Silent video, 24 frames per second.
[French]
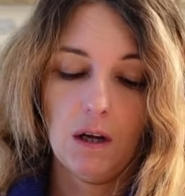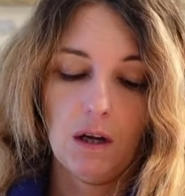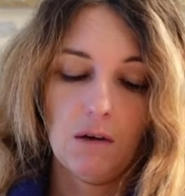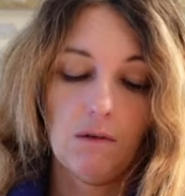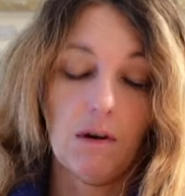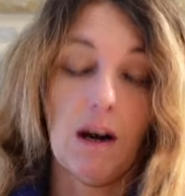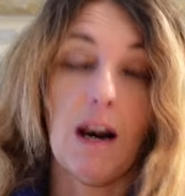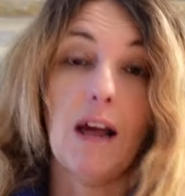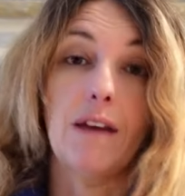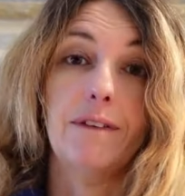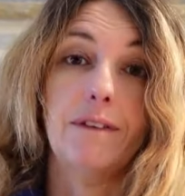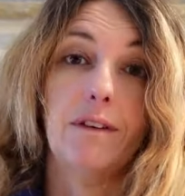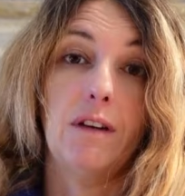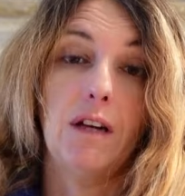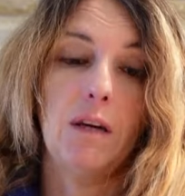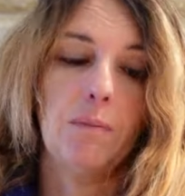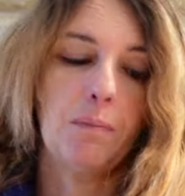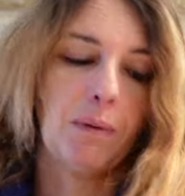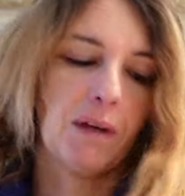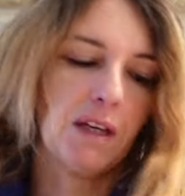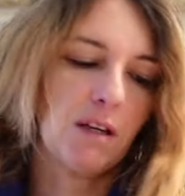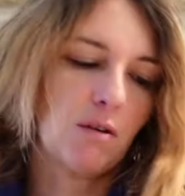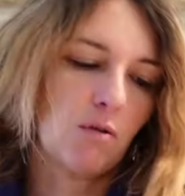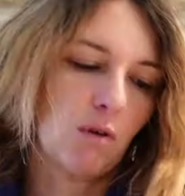voilà, c'est les
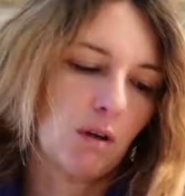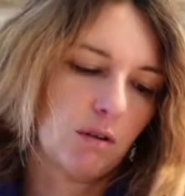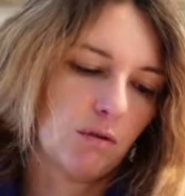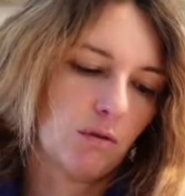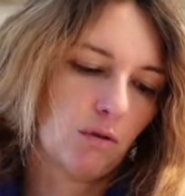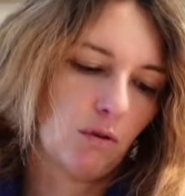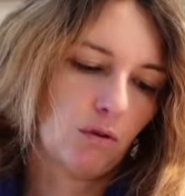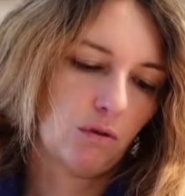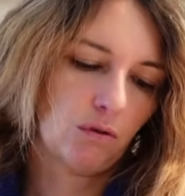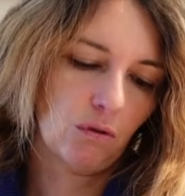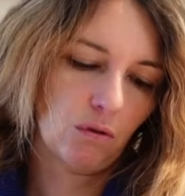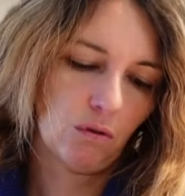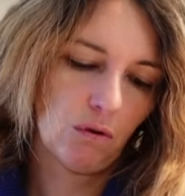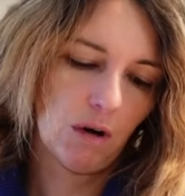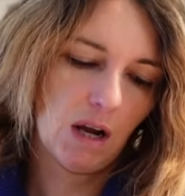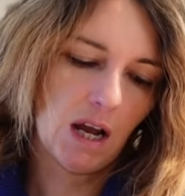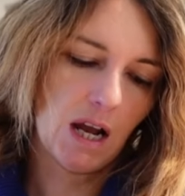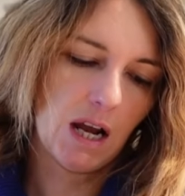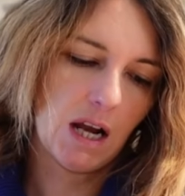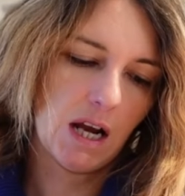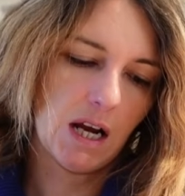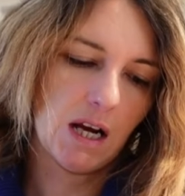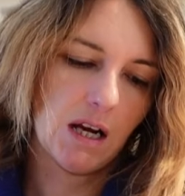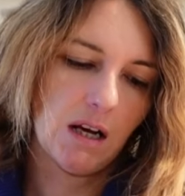prix, quoi. 2€
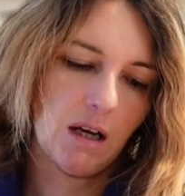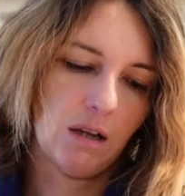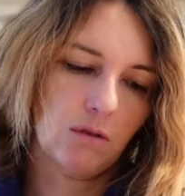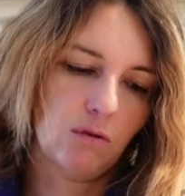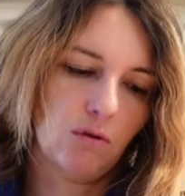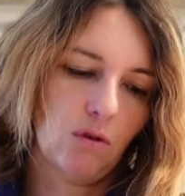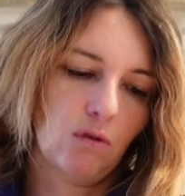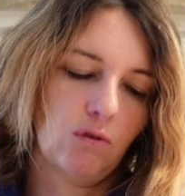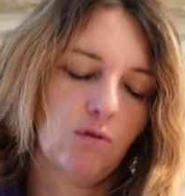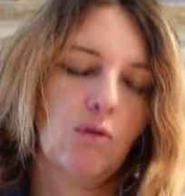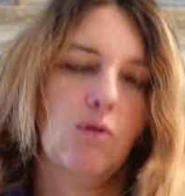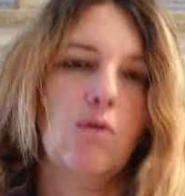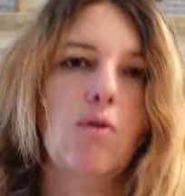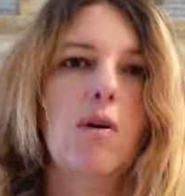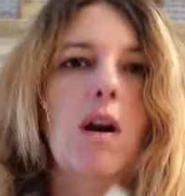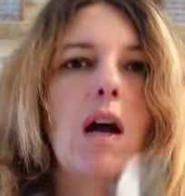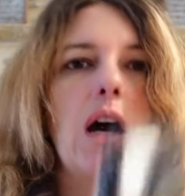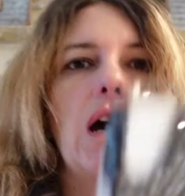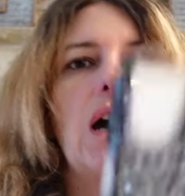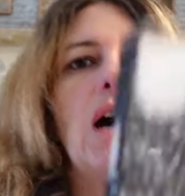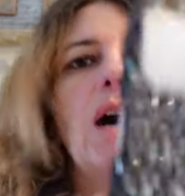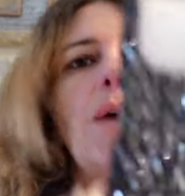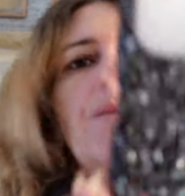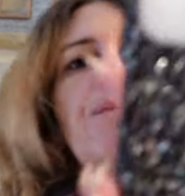la, 2
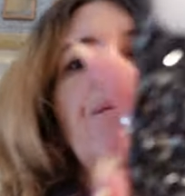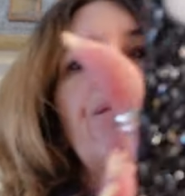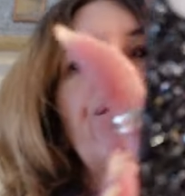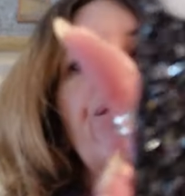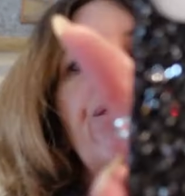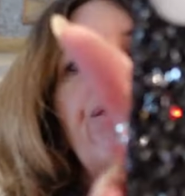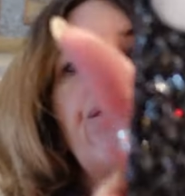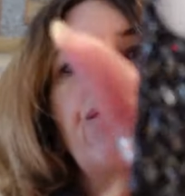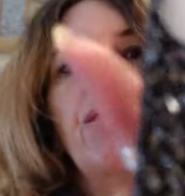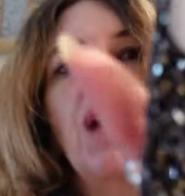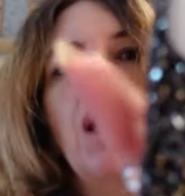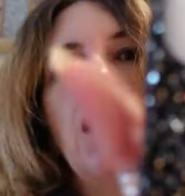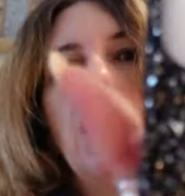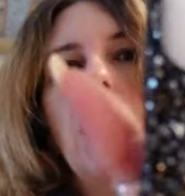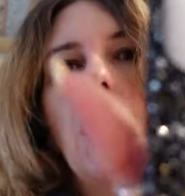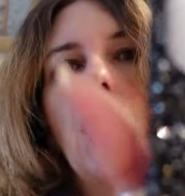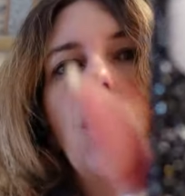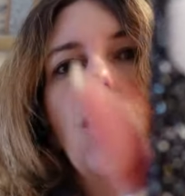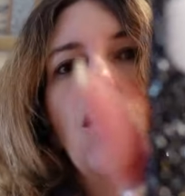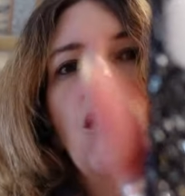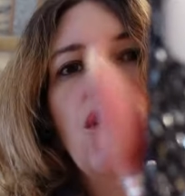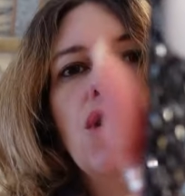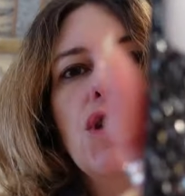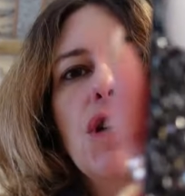la, la
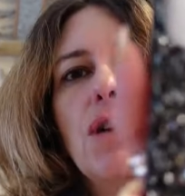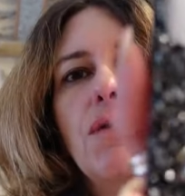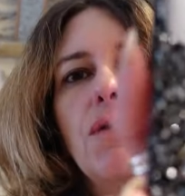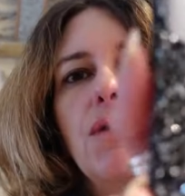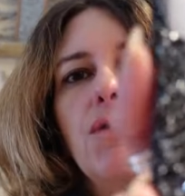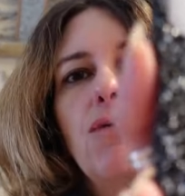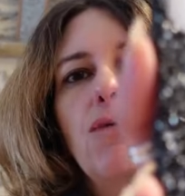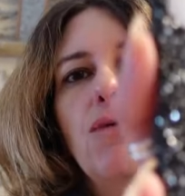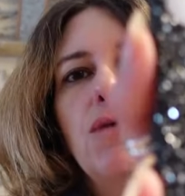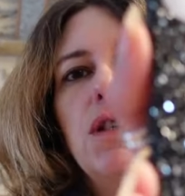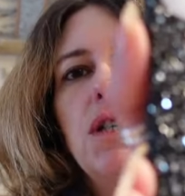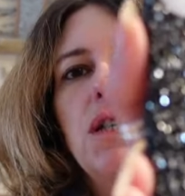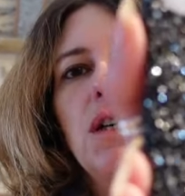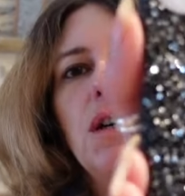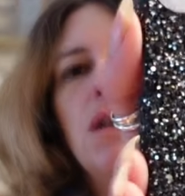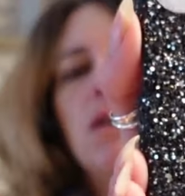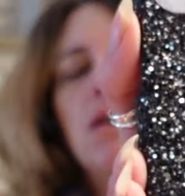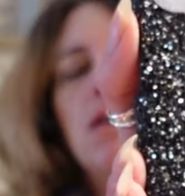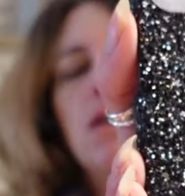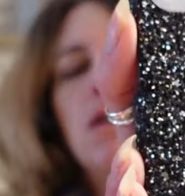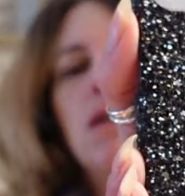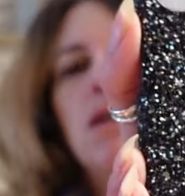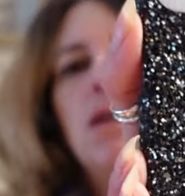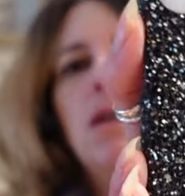coque, j'ai envie de vous dire. Il y
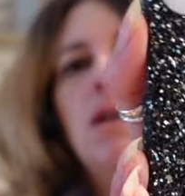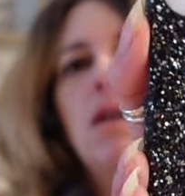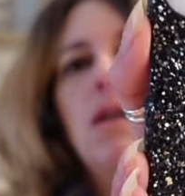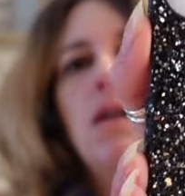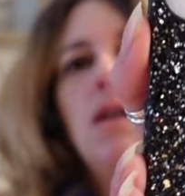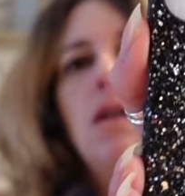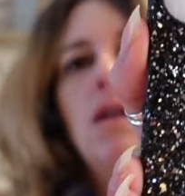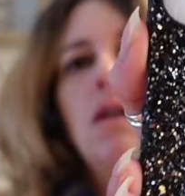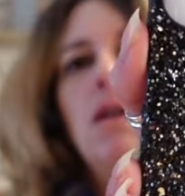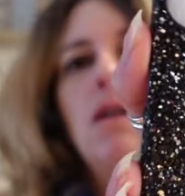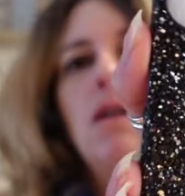en a pour moins